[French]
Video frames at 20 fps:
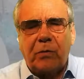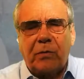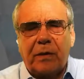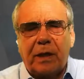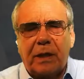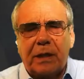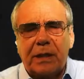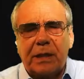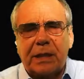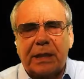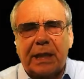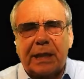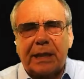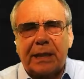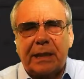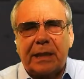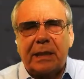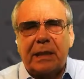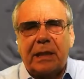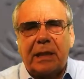ouvrages
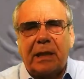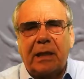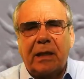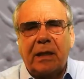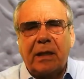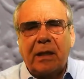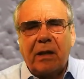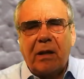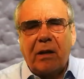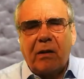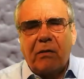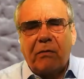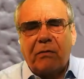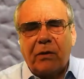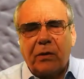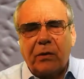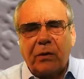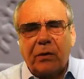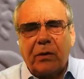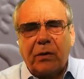tactiles
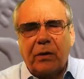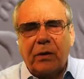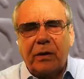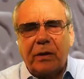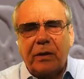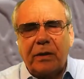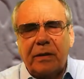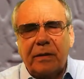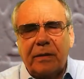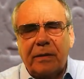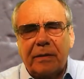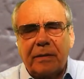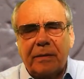Van Gogh,